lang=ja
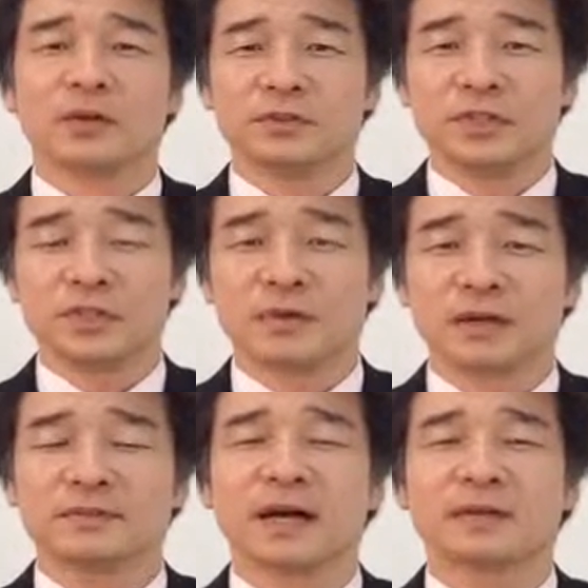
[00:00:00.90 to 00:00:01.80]
こんにち
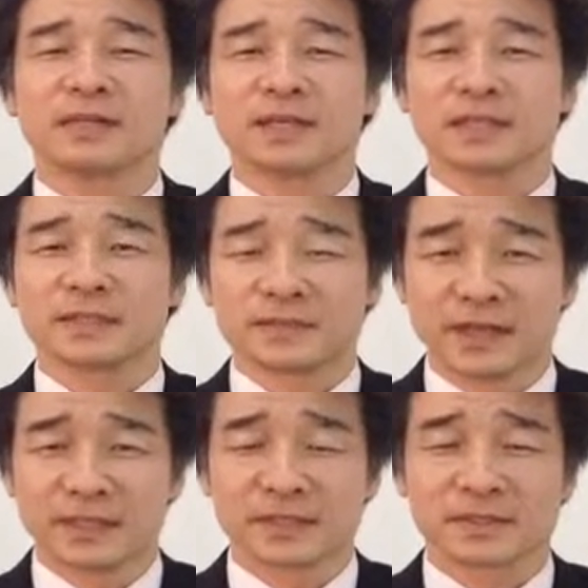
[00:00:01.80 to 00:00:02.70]
は春風
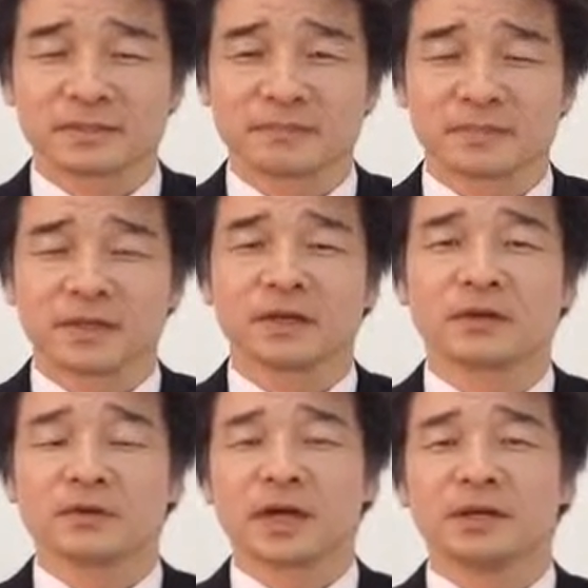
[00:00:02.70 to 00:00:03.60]
ツアーです
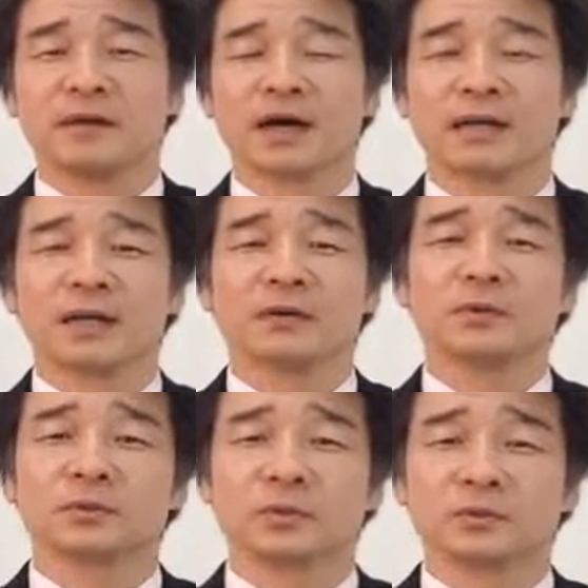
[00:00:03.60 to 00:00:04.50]
今回は
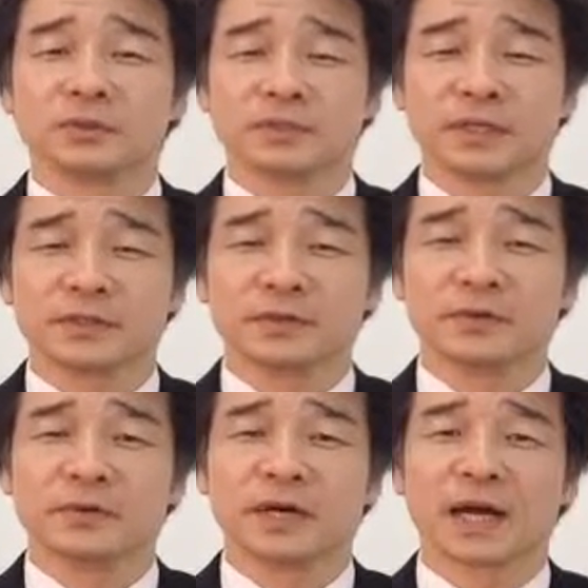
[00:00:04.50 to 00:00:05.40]
後藤福江空
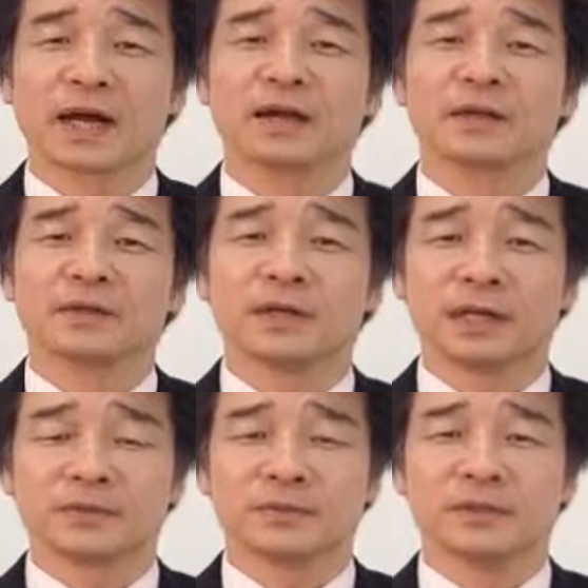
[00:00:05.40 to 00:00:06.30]
港から
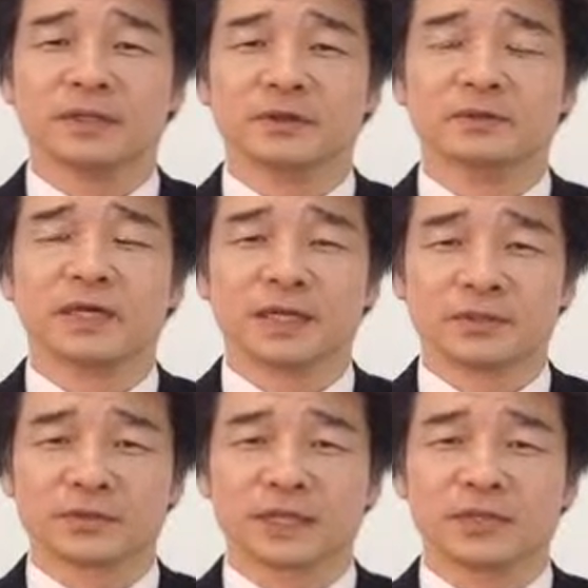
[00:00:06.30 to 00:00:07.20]
クラクフへの
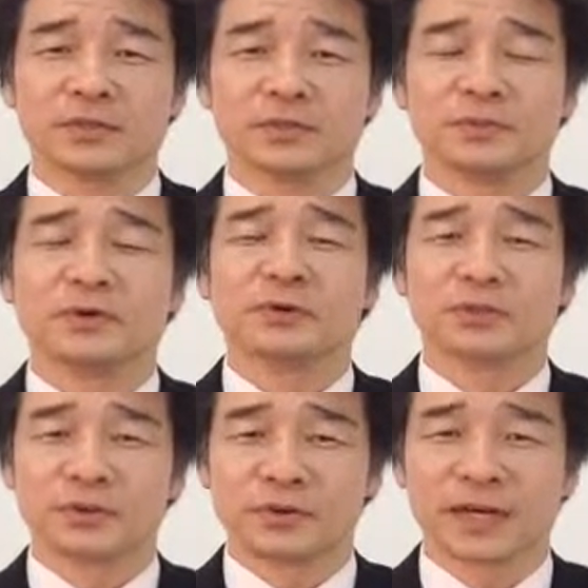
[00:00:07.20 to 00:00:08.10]
フライトスケジュールをご
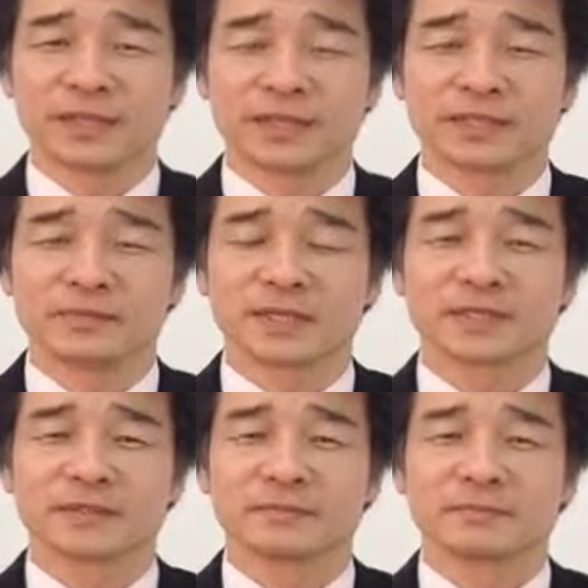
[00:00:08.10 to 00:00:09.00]
紹介いたしま
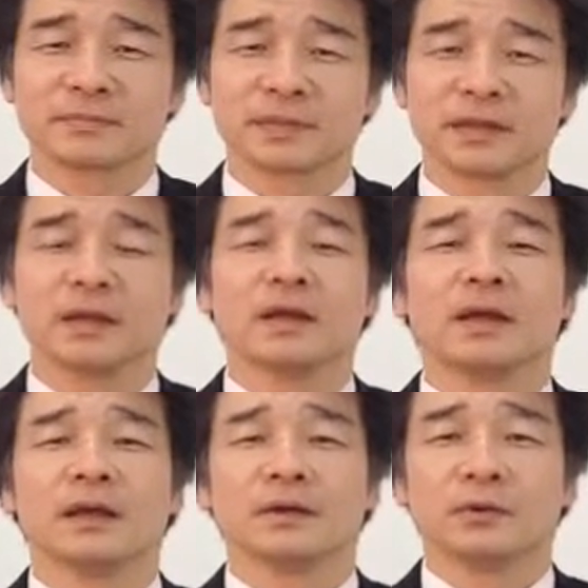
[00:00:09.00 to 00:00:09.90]
す
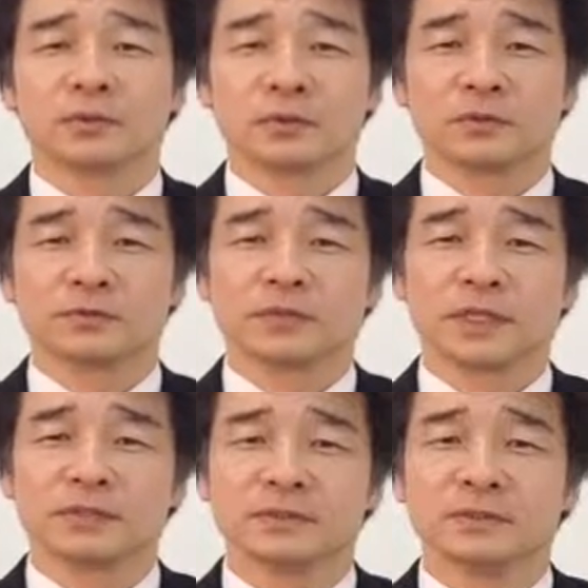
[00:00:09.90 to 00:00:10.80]
後藤福
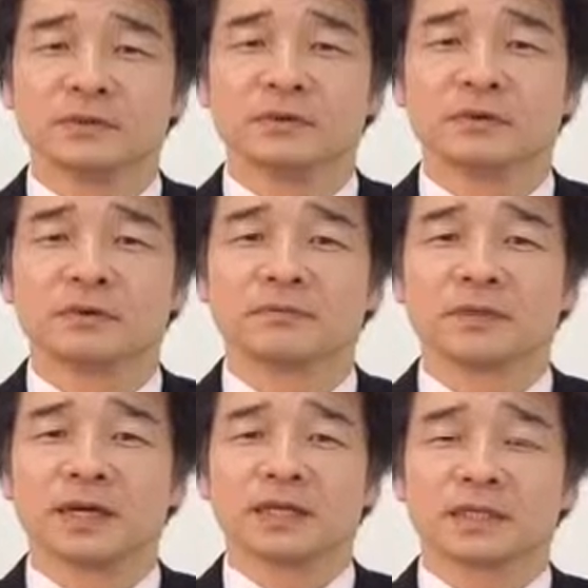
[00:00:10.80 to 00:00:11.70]
江空港を
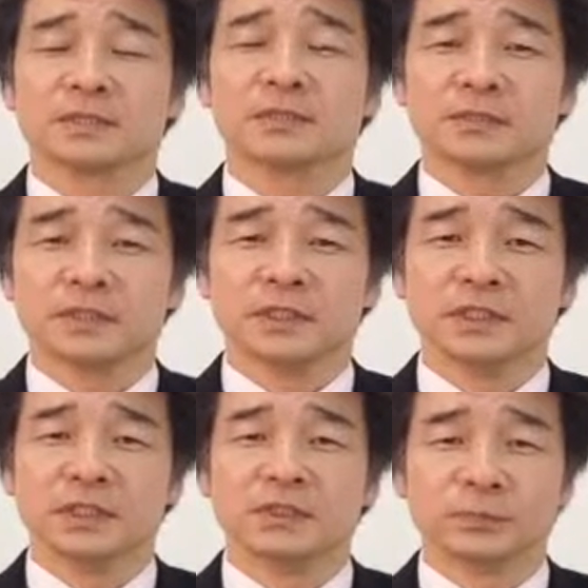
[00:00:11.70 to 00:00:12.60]
朝10時
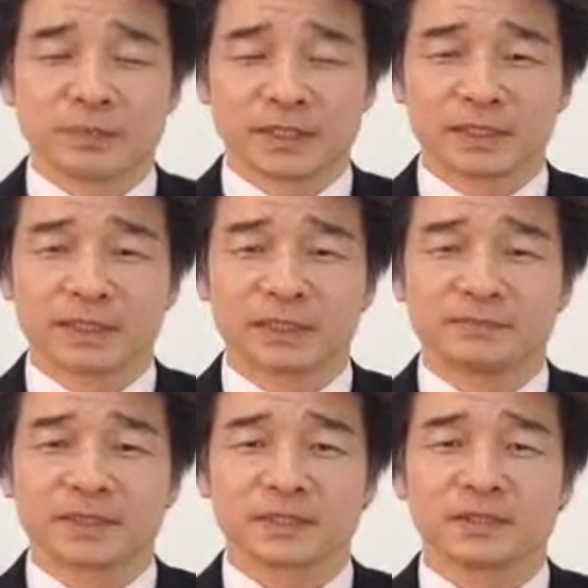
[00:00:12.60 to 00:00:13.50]
に出発いた
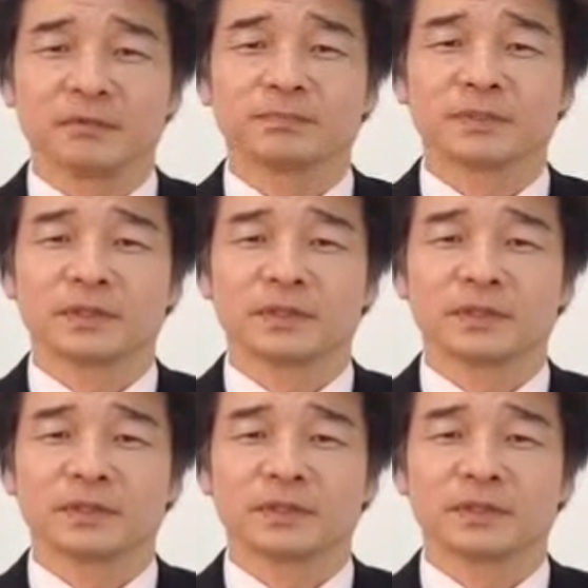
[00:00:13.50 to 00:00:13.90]
しますと